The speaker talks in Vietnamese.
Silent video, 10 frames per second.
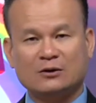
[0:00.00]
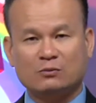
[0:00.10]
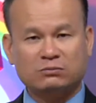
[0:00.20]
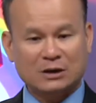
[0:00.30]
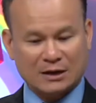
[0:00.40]

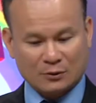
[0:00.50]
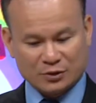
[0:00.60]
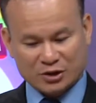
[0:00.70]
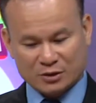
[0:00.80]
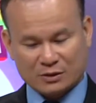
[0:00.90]
cũng là
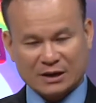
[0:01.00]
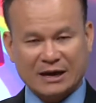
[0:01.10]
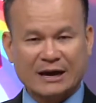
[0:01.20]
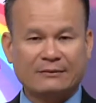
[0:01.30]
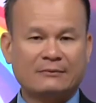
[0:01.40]
đối diện
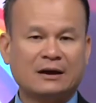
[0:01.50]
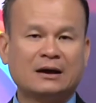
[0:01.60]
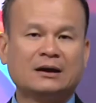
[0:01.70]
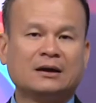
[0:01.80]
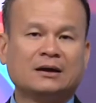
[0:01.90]
ngang
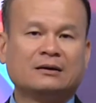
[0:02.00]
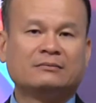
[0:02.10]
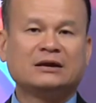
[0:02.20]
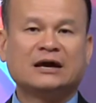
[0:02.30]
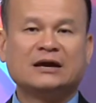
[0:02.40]
và
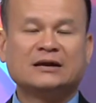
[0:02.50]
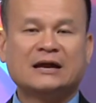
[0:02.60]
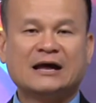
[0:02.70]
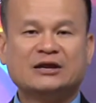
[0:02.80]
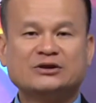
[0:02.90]
với lại
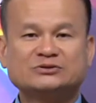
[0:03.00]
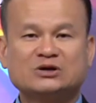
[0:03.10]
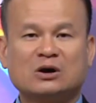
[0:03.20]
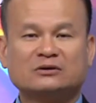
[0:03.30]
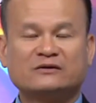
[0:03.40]
đài Lý Đô
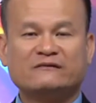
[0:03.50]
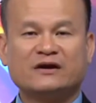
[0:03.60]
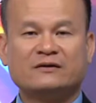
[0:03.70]
Sài Gòn TV